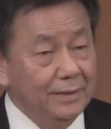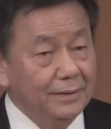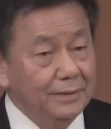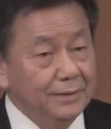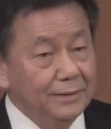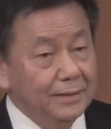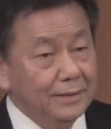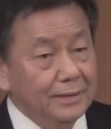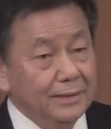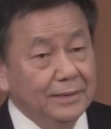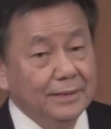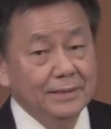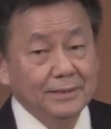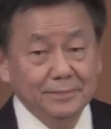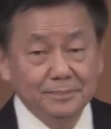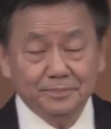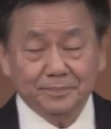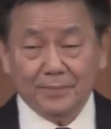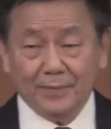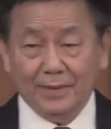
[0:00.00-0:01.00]
那
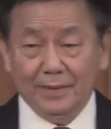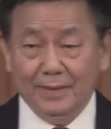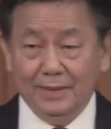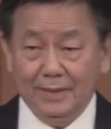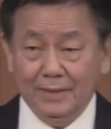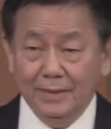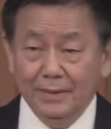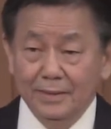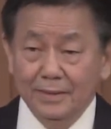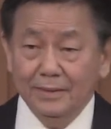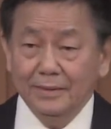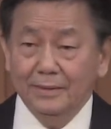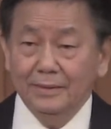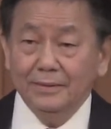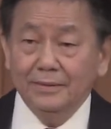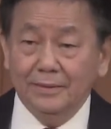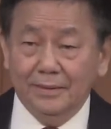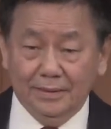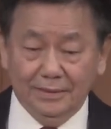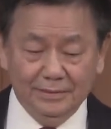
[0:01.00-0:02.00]
个
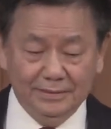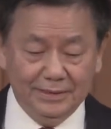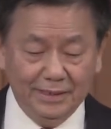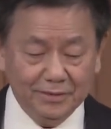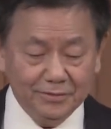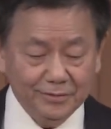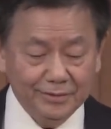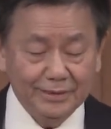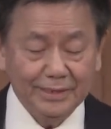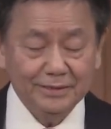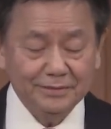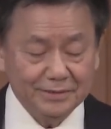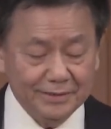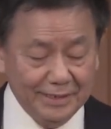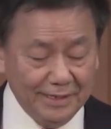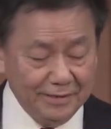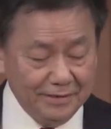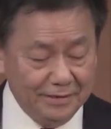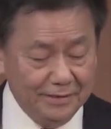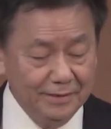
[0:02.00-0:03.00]
Secretary
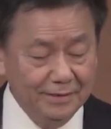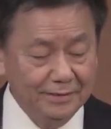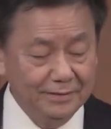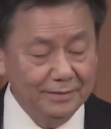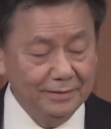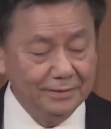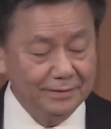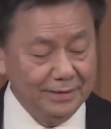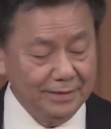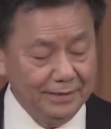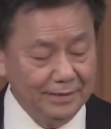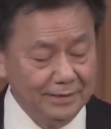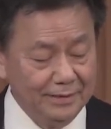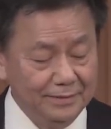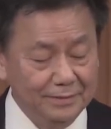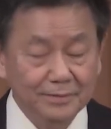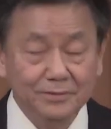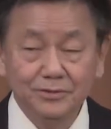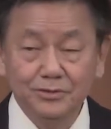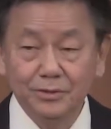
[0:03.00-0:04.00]
State 那个